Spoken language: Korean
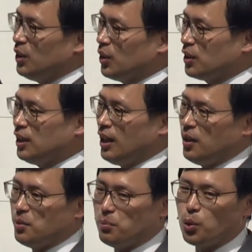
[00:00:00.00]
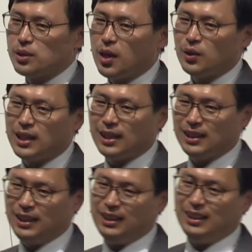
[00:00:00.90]
여기에 모세
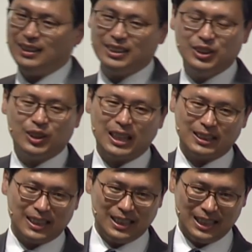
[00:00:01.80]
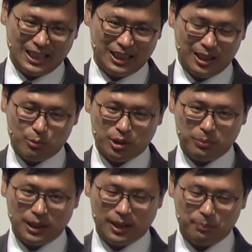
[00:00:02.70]
언약이 드디어 나타나기
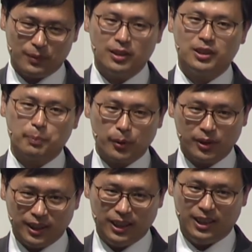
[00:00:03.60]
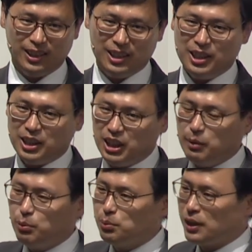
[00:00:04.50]
때문입니다. 특별히
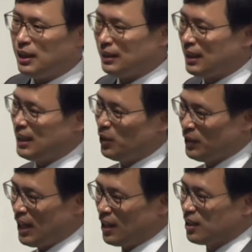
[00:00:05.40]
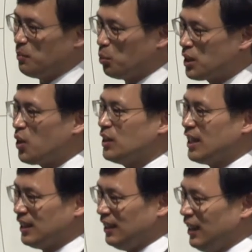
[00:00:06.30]
이 부분에 나타난 언약, 모세
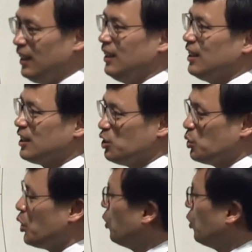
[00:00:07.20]
언약인데 그 중에